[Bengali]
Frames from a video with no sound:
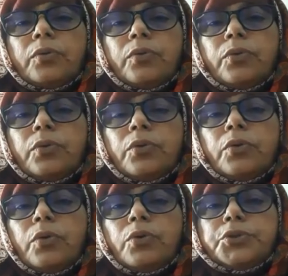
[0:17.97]
কোনো
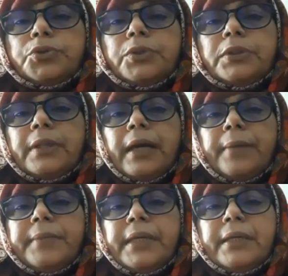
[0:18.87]
ওষুধ
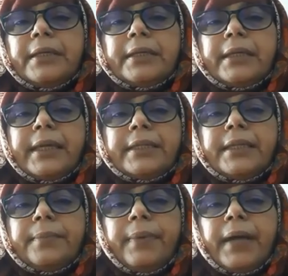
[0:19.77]
আমি খেতে
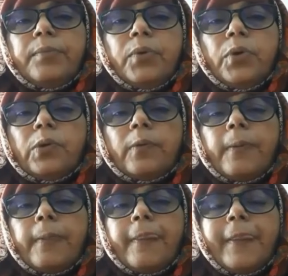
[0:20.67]
পারবো
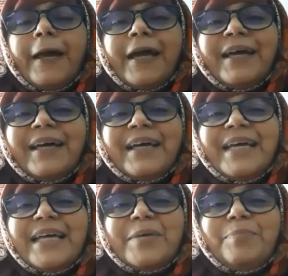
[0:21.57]
হ্যাঁ,
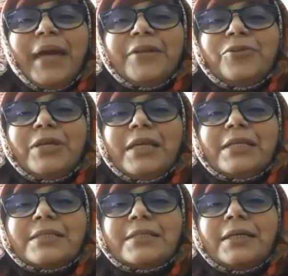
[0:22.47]

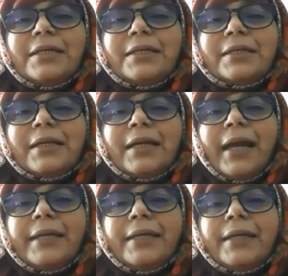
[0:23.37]
প্যান্টোনিক্স
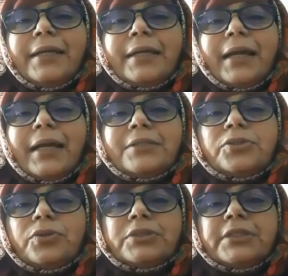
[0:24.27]
খাই কাজ
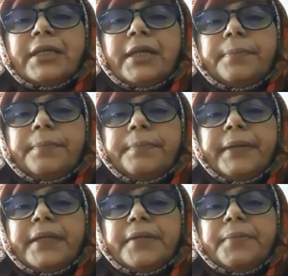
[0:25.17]
হচ্ছে না
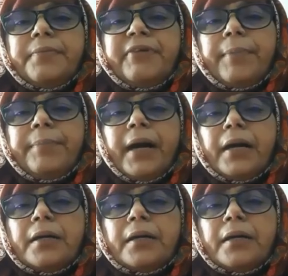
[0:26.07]
পেট ফাঁপা